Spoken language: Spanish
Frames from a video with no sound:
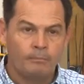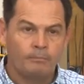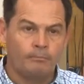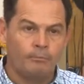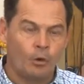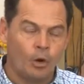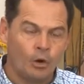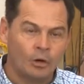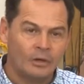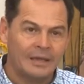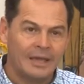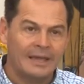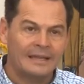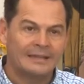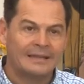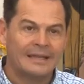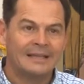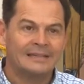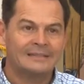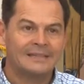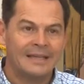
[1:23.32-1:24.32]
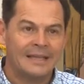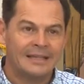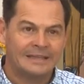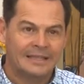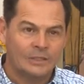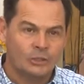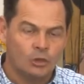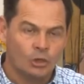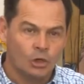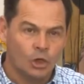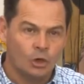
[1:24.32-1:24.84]
Porque estas
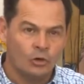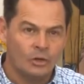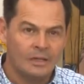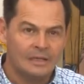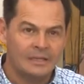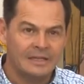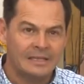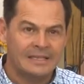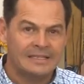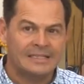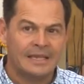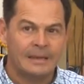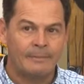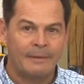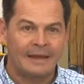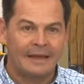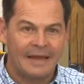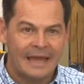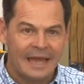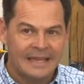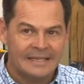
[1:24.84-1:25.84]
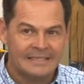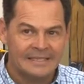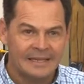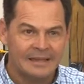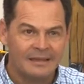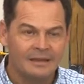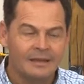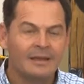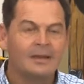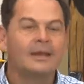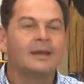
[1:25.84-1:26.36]
estaciones, que se llaman ESA,
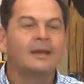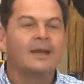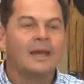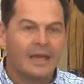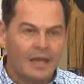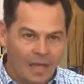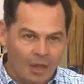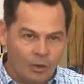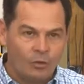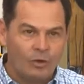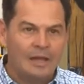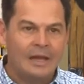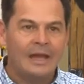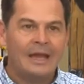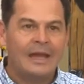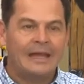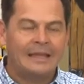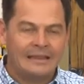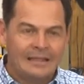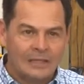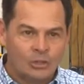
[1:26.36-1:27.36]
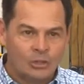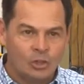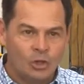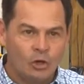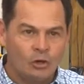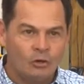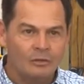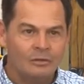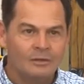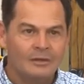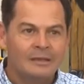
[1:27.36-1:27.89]
es una
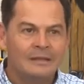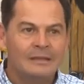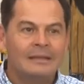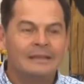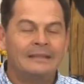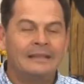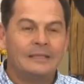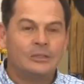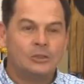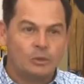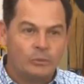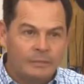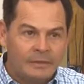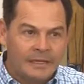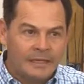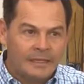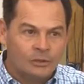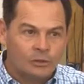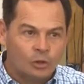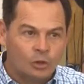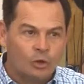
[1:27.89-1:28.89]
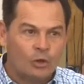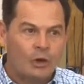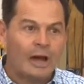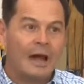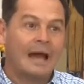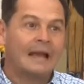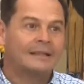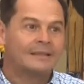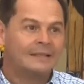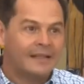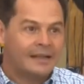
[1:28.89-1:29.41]
estación de suministro
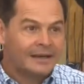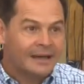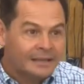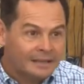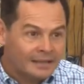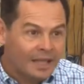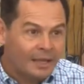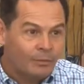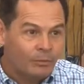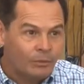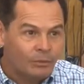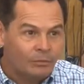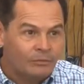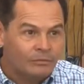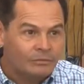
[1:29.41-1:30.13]
alternativo